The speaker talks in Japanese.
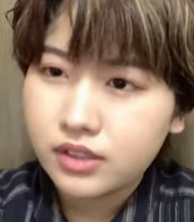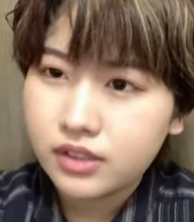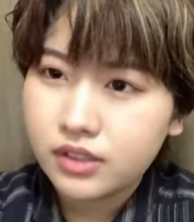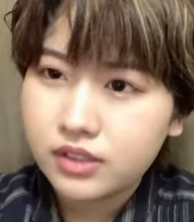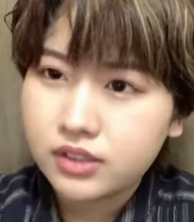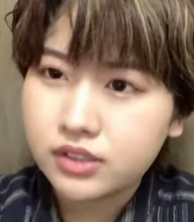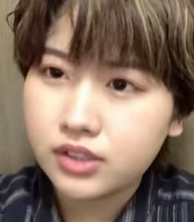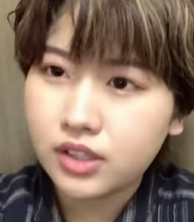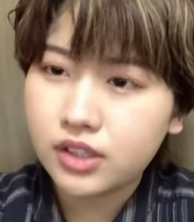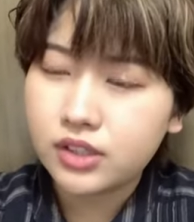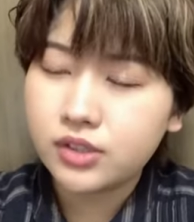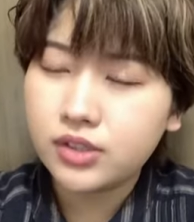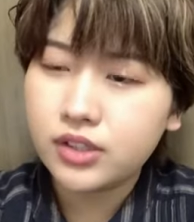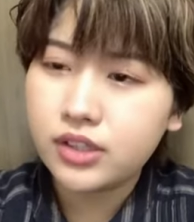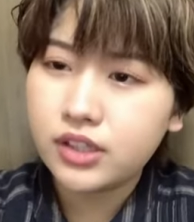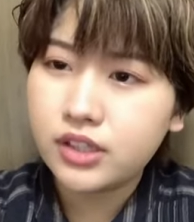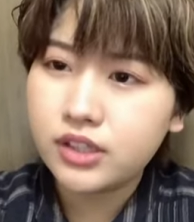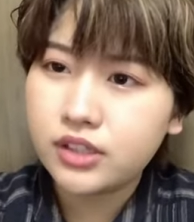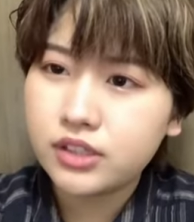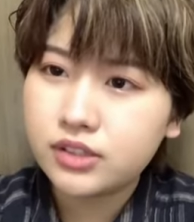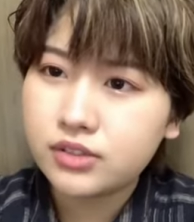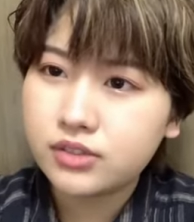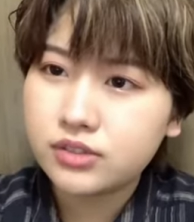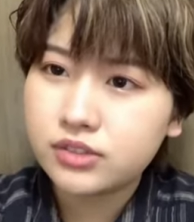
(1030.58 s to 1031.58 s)
そう、
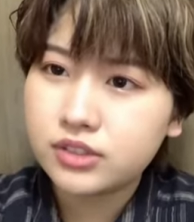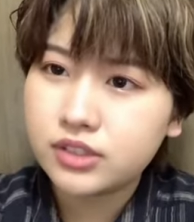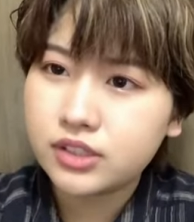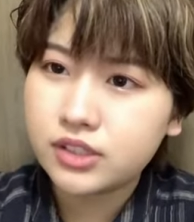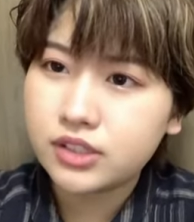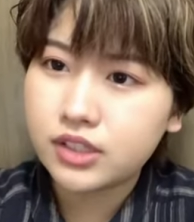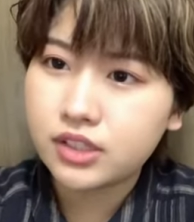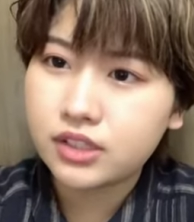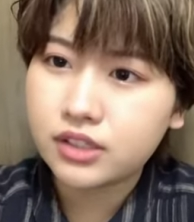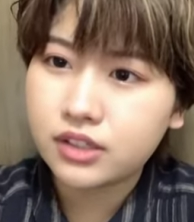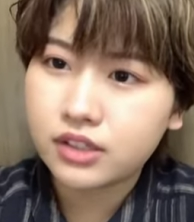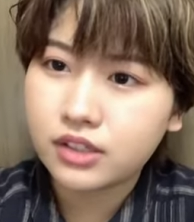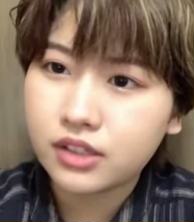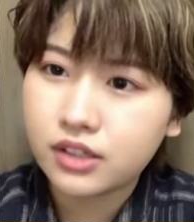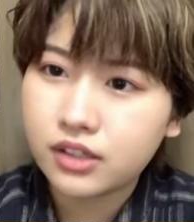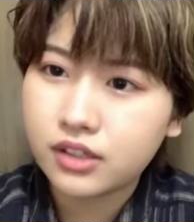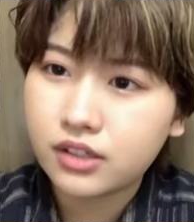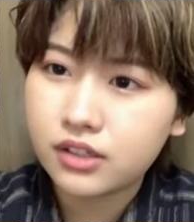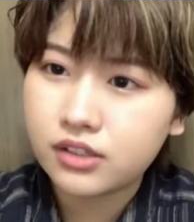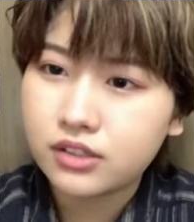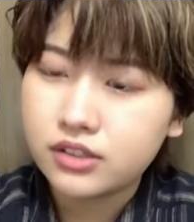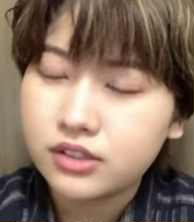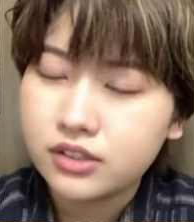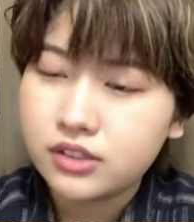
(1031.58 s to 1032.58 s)
アドレナリンの次だったか
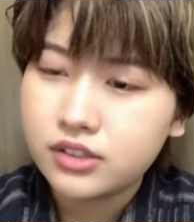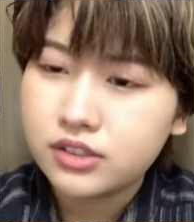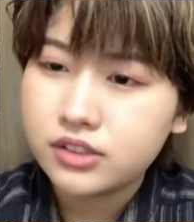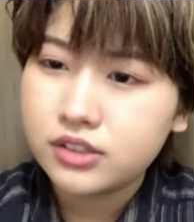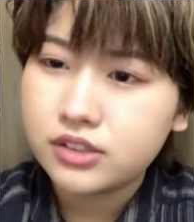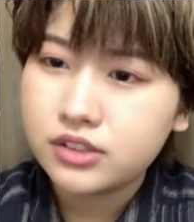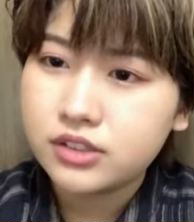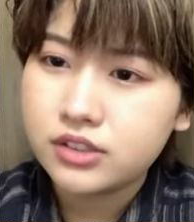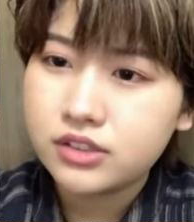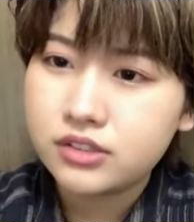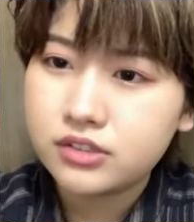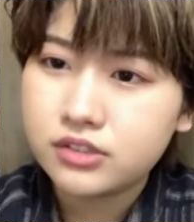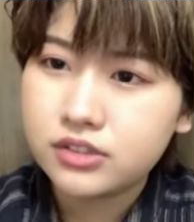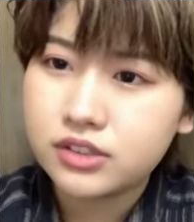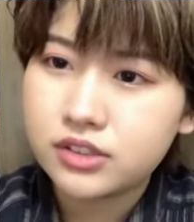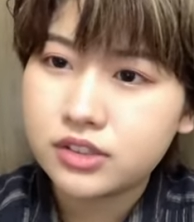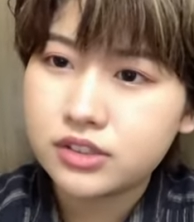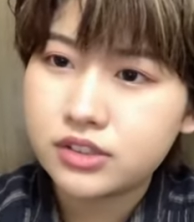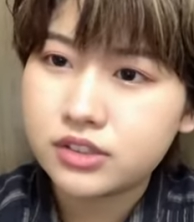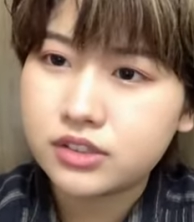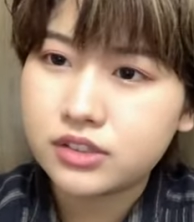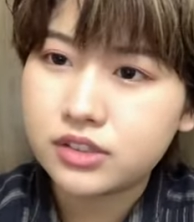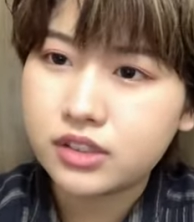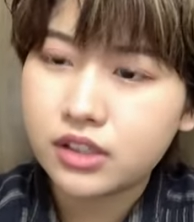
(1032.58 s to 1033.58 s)
ら
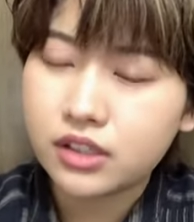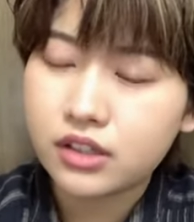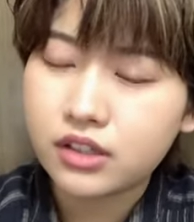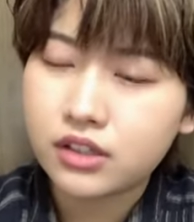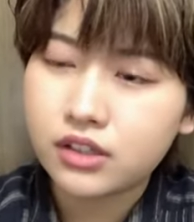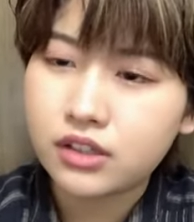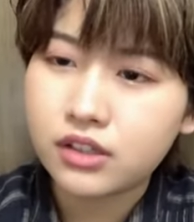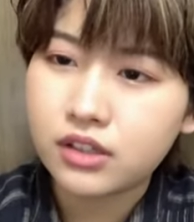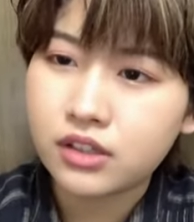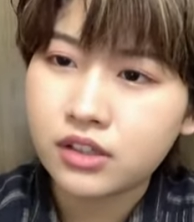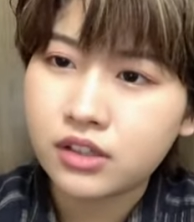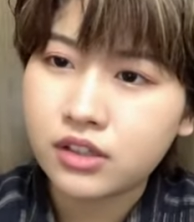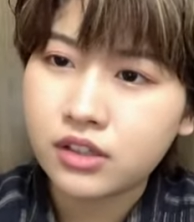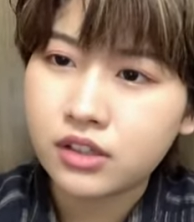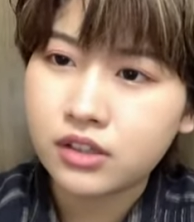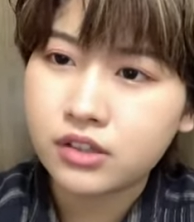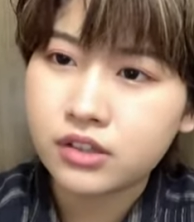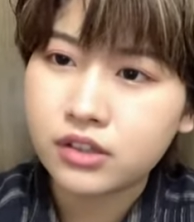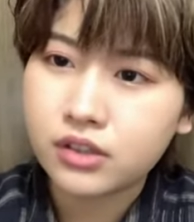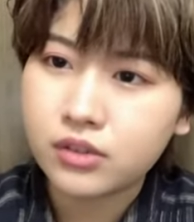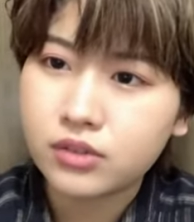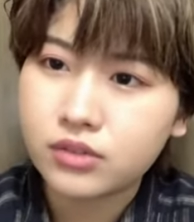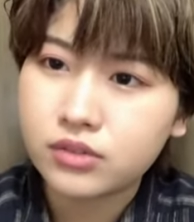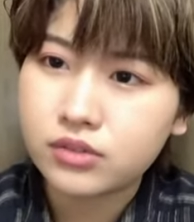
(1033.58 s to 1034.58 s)
キューティーだやな、やっ
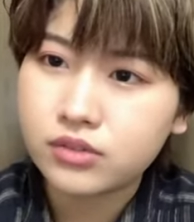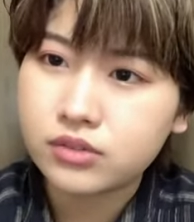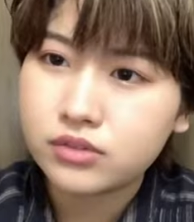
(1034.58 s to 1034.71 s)
たの。